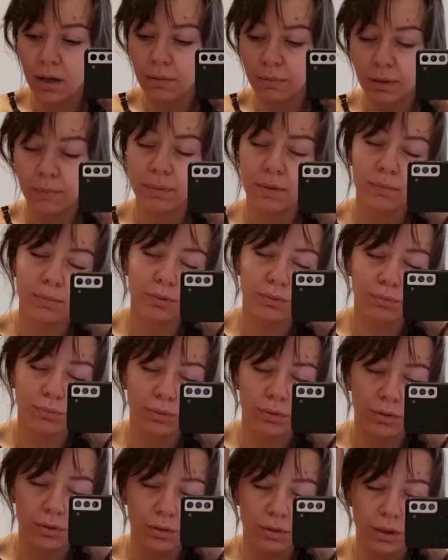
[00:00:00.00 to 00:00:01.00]
меня прямо тут,
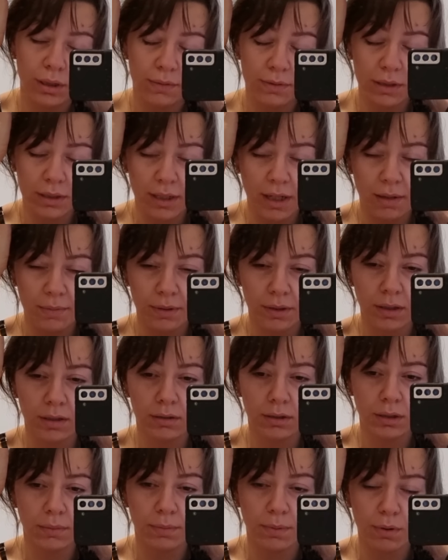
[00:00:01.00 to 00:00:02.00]
я встала, меня как
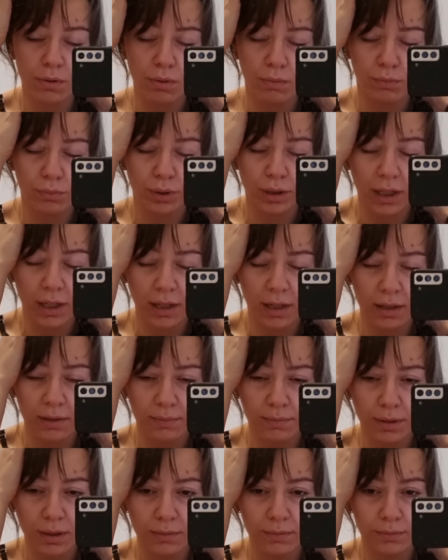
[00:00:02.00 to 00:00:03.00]
топором ударили,
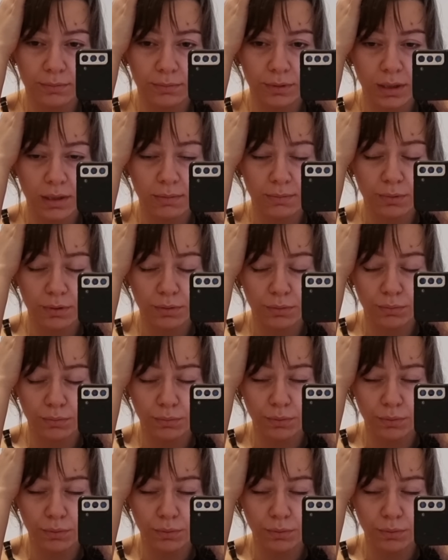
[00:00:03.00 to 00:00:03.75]
прям, я не могу.